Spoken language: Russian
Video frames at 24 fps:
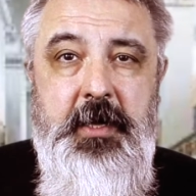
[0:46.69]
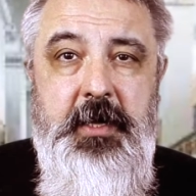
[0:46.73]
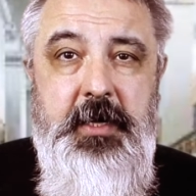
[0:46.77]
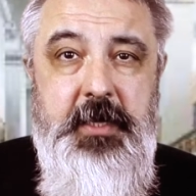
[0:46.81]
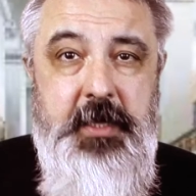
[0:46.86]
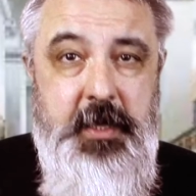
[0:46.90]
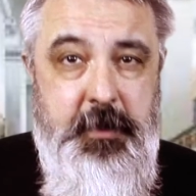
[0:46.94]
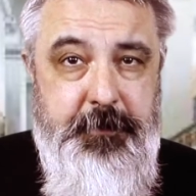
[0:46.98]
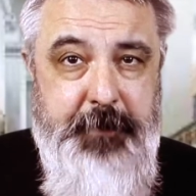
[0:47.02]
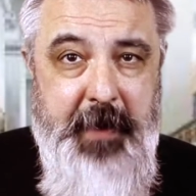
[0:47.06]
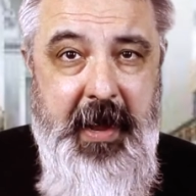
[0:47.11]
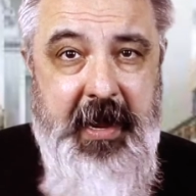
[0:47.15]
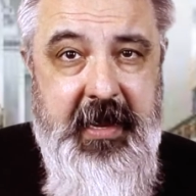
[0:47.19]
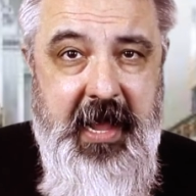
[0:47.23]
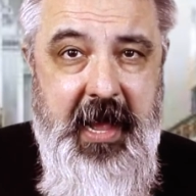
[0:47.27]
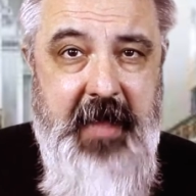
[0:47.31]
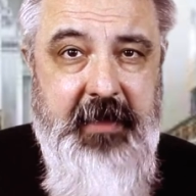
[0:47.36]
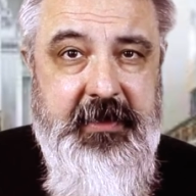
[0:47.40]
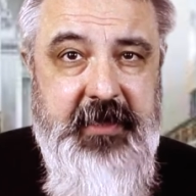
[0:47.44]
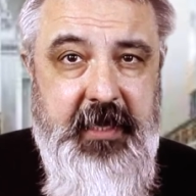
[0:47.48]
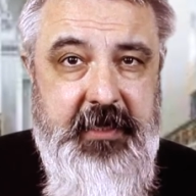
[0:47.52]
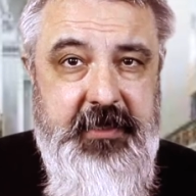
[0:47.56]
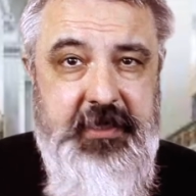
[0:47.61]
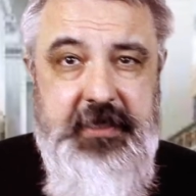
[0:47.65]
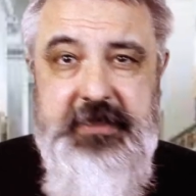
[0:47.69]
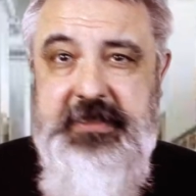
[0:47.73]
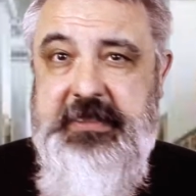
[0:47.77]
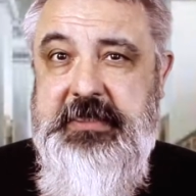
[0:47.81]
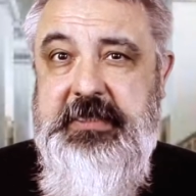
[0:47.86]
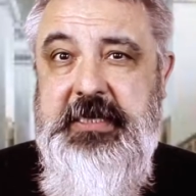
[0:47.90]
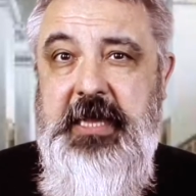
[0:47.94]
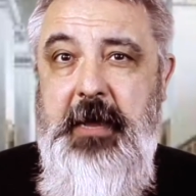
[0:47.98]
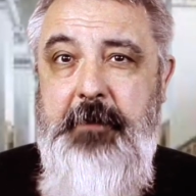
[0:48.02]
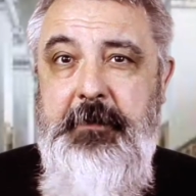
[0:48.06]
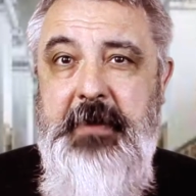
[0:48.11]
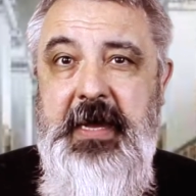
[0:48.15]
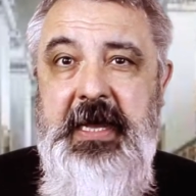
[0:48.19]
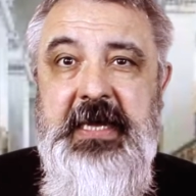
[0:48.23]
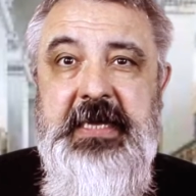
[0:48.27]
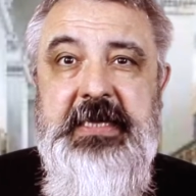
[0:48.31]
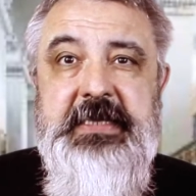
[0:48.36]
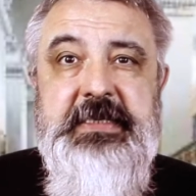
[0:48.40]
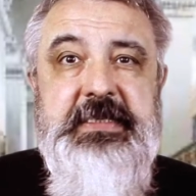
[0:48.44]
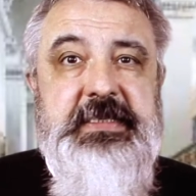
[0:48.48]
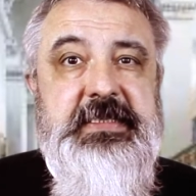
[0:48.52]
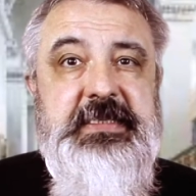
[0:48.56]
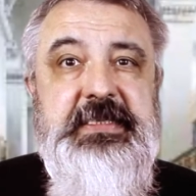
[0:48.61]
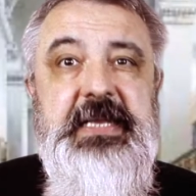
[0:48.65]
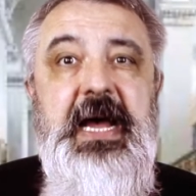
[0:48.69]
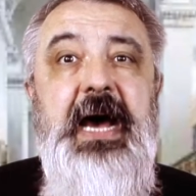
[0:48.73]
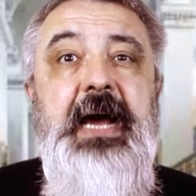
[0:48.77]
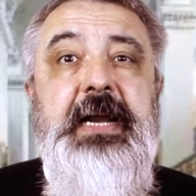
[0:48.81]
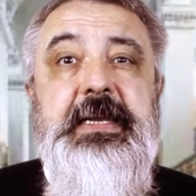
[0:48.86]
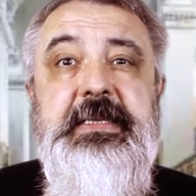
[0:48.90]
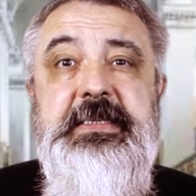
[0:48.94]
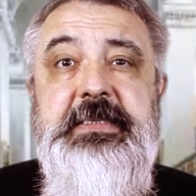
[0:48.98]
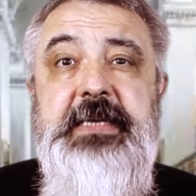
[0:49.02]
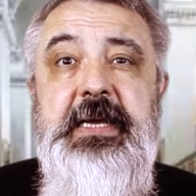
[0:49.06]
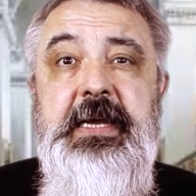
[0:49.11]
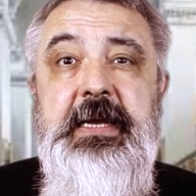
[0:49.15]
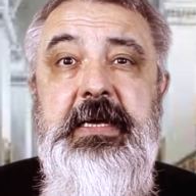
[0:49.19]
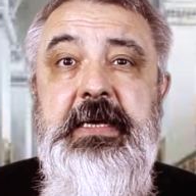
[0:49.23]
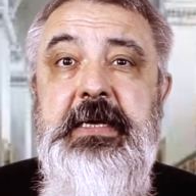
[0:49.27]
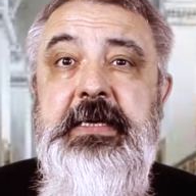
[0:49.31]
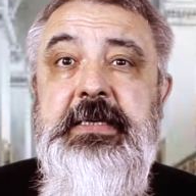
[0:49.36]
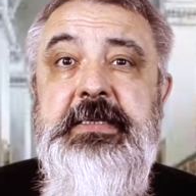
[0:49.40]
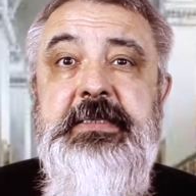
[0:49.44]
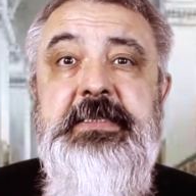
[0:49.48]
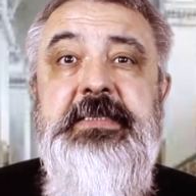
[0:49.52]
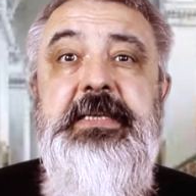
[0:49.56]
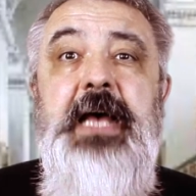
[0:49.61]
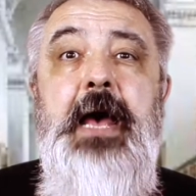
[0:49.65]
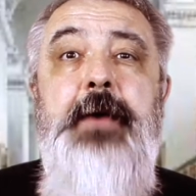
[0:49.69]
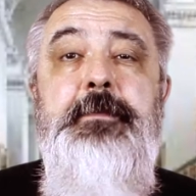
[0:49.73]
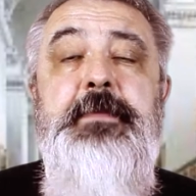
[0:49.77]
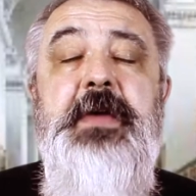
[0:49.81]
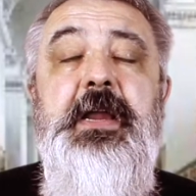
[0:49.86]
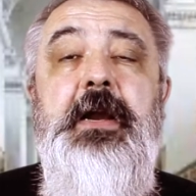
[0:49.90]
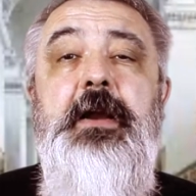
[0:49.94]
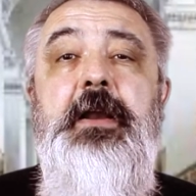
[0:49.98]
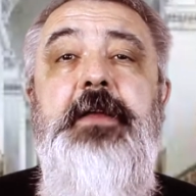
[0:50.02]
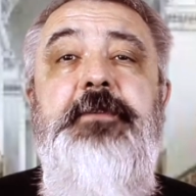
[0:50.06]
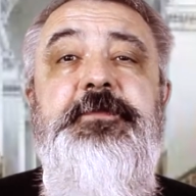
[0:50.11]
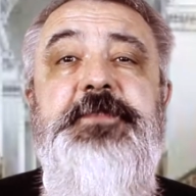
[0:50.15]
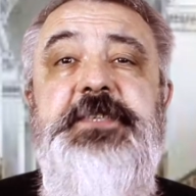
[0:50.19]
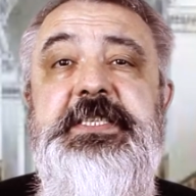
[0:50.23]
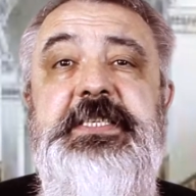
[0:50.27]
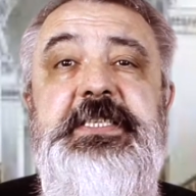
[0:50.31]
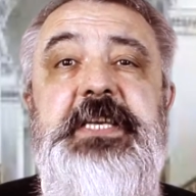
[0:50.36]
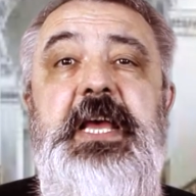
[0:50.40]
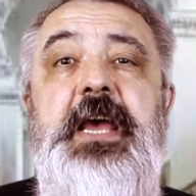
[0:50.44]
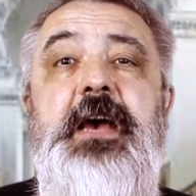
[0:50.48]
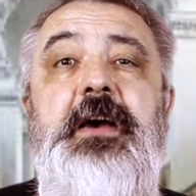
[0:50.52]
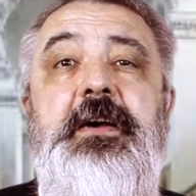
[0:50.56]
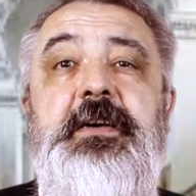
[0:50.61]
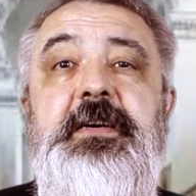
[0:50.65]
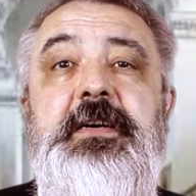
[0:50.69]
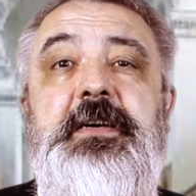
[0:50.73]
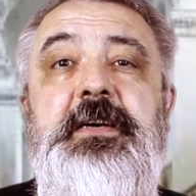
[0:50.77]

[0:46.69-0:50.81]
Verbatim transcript: И пока на низком старте замерли все,